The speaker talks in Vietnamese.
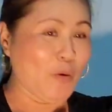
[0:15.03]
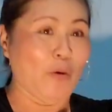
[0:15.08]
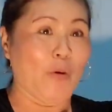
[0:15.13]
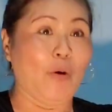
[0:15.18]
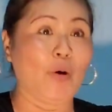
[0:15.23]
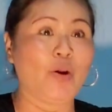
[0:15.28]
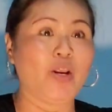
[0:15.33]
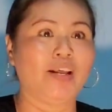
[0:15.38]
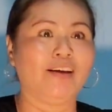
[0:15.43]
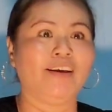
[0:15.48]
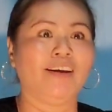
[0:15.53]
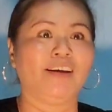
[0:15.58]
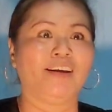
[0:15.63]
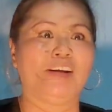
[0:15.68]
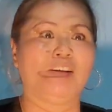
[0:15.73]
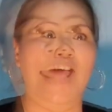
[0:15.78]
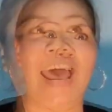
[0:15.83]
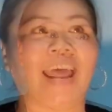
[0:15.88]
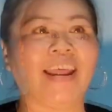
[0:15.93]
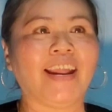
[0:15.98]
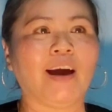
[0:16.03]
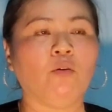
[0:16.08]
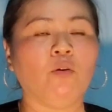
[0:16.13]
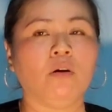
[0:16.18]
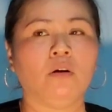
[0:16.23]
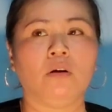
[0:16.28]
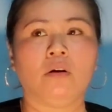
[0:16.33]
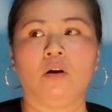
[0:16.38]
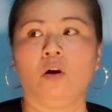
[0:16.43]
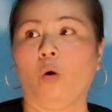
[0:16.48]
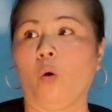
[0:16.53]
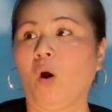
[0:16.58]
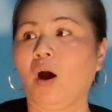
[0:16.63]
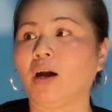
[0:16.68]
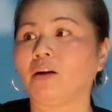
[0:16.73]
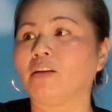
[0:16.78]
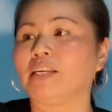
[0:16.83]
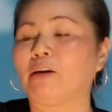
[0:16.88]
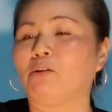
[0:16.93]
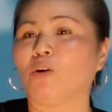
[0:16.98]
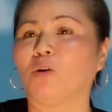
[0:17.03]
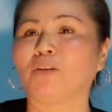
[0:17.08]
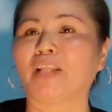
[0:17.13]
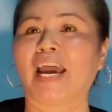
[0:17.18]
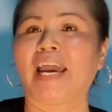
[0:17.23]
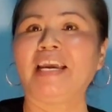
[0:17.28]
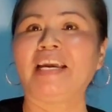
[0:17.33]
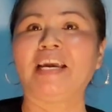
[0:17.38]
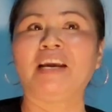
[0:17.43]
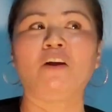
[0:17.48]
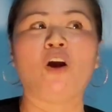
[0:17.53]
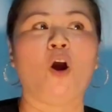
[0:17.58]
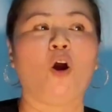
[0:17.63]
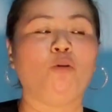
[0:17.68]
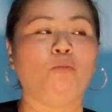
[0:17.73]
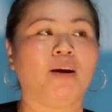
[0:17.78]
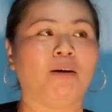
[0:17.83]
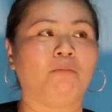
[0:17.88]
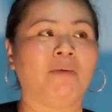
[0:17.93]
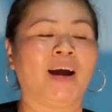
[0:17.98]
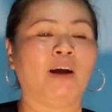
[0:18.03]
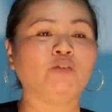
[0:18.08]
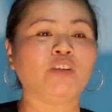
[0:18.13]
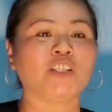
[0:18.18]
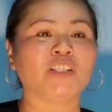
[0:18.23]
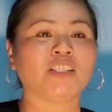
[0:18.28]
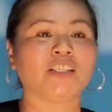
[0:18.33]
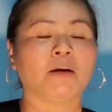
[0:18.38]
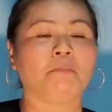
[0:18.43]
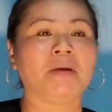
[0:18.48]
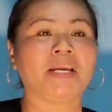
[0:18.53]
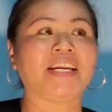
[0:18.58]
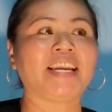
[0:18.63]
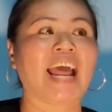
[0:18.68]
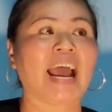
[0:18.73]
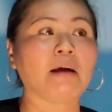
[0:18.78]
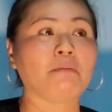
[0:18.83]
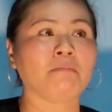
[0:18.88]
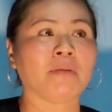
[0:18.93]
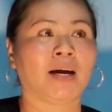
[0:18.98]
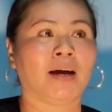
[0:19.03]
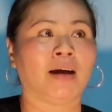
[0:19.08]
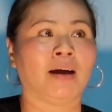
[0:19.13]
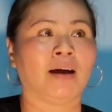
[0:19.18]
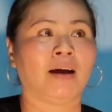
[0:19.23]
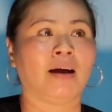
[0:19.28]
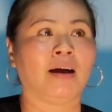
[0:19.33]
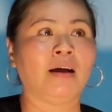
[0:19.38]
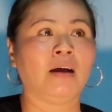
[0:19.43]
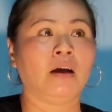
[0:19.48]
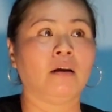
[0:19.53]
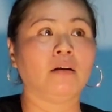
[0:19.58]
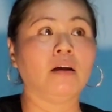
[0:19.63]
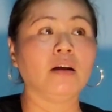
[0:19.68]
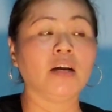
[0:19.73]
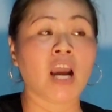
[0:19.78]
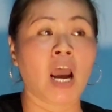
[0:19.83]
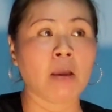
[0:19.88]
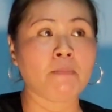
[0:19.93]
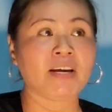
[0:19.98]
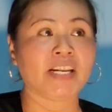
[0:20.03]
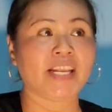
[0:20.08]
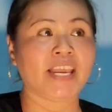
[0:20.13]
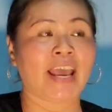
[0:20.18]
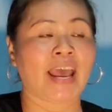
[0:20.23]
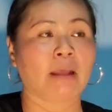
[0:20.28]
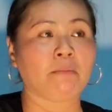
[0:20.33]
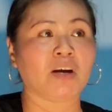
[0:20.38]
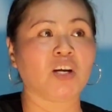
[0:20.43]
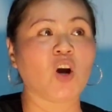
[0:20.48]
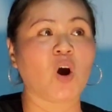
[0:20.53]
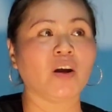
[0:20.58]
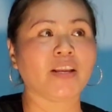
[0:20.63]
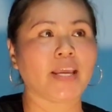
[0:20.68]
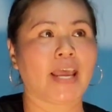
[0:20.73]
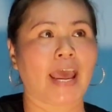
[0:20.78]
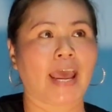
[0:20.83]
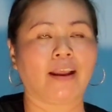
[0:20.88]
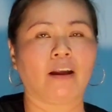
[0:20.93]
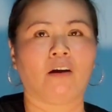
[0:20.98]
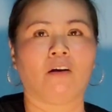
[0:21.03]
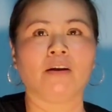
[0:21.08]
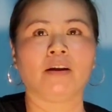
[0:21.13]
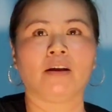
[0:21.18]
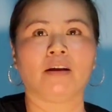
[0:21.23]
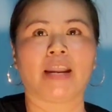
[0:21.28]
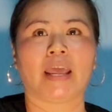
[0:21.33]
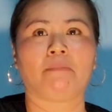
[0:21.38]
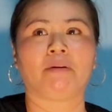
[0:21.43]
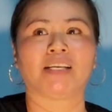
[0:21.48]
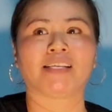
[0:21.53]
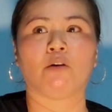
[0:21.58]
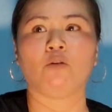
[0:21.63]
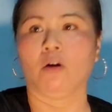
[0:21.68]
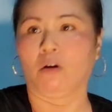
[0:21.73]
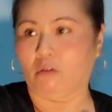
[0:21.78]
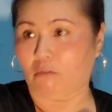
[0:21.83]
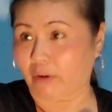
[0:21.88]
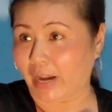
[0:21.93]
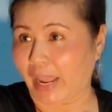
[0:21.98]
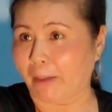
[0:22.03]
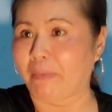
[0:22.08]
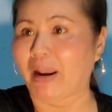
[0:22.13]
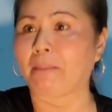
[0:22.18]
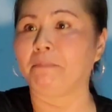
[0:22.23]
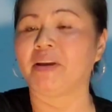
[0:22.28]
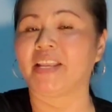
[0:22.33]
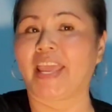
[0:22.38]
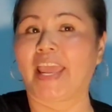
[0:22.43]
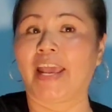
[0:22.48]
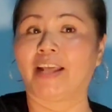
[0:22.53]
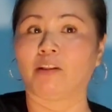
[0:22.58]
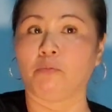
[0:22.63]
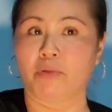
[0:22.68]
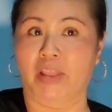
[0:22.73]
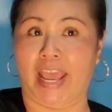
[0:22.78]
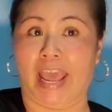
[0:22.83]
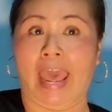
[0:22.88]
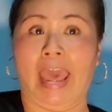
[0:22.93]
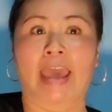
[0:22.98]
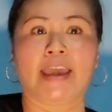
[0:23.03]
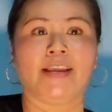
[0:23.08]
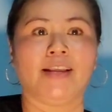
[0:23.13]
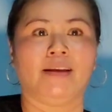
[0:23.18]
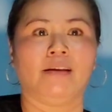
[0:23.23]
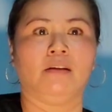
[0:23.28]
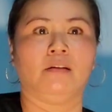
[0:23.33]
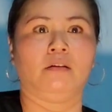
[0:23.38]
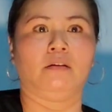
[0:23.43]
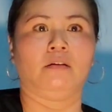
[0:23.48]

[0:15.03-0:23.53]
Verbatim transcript: Ui, bạn dì Hai là ai đâu? Ủa sao con thấy cái cô mà áo sơ mi trắng mà đứng kế bên dì Hai mà ngó dì Hai hỏi đẹp hay xấu? Đẹp lắm đó nha, tóc dài.